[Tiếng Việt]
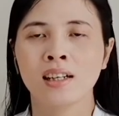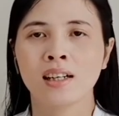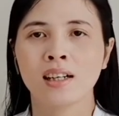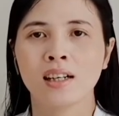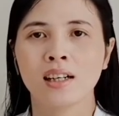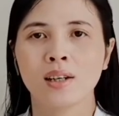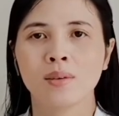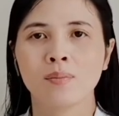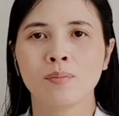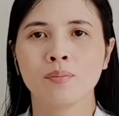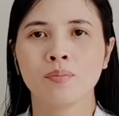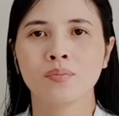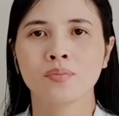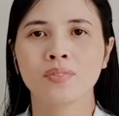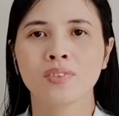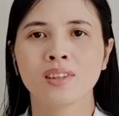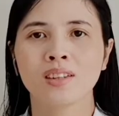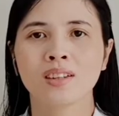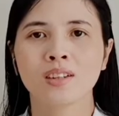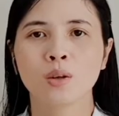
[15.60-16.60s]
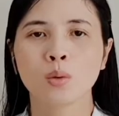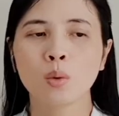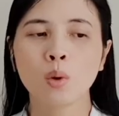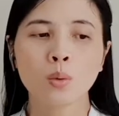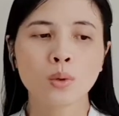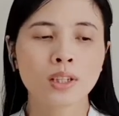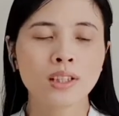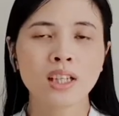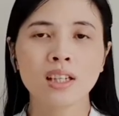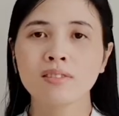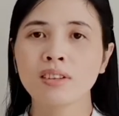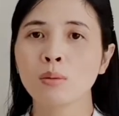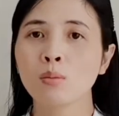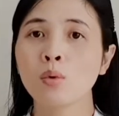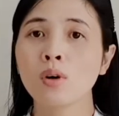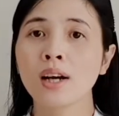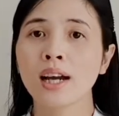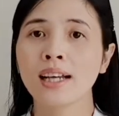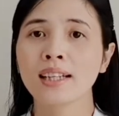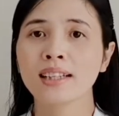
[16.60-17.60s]
Um, cũng không nhất thiết phải
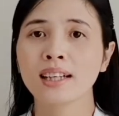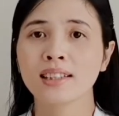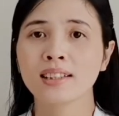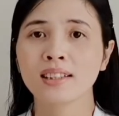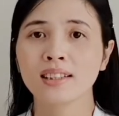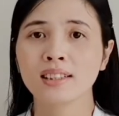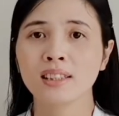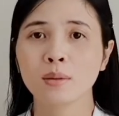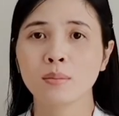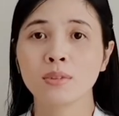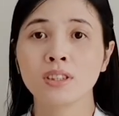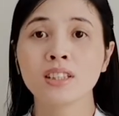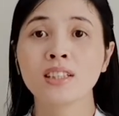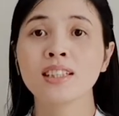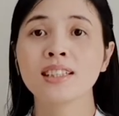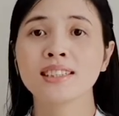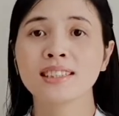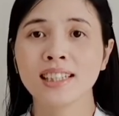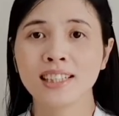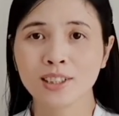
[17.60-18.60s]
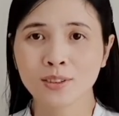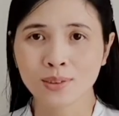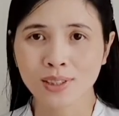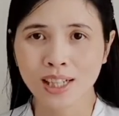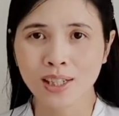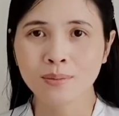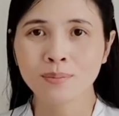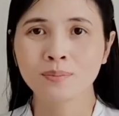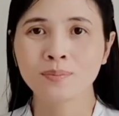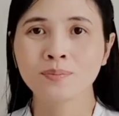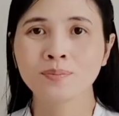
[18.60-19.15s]
mua ngay tại thời điểm trước khi sinh đâu nhé.